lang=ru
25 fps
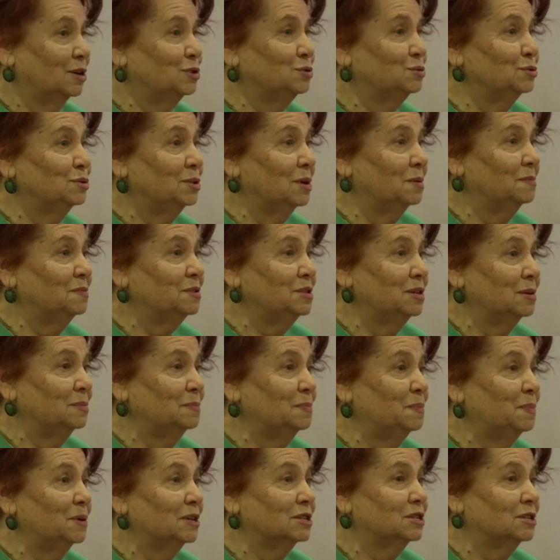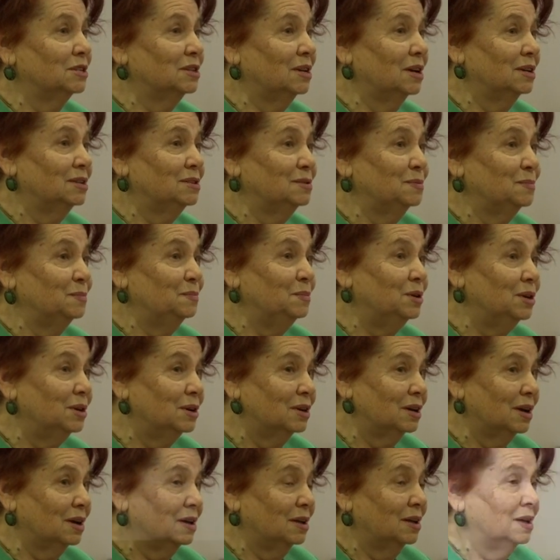Хочу нам всем пожелать
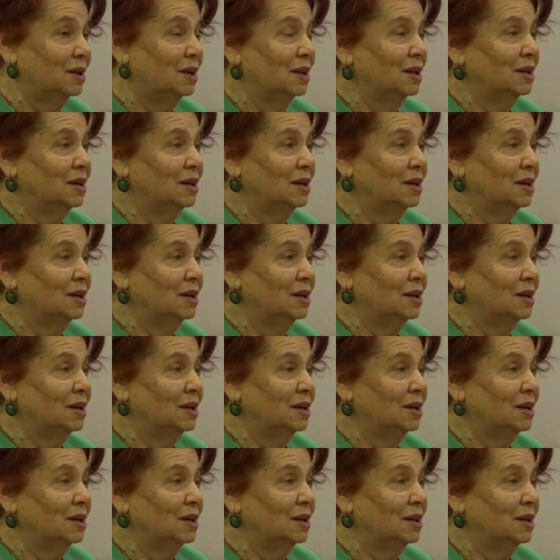мира.